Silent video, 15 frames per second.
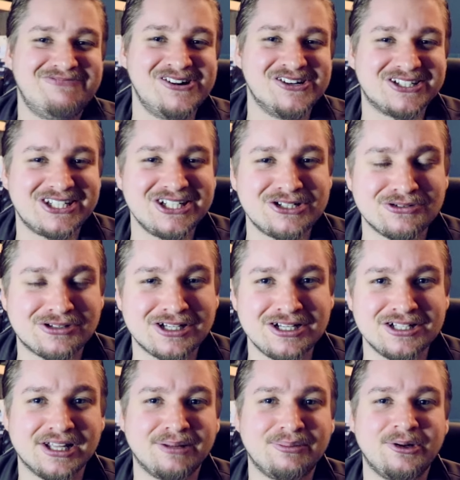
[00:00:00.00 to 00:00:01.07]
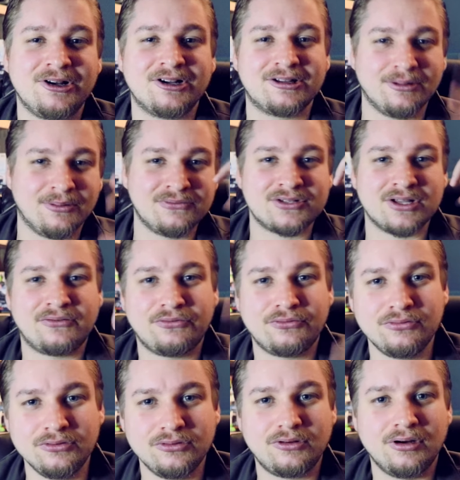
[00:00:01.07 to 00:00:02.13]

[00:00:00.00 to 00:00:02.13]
Moi aussi j'utilise Adblock, non vous êtes fous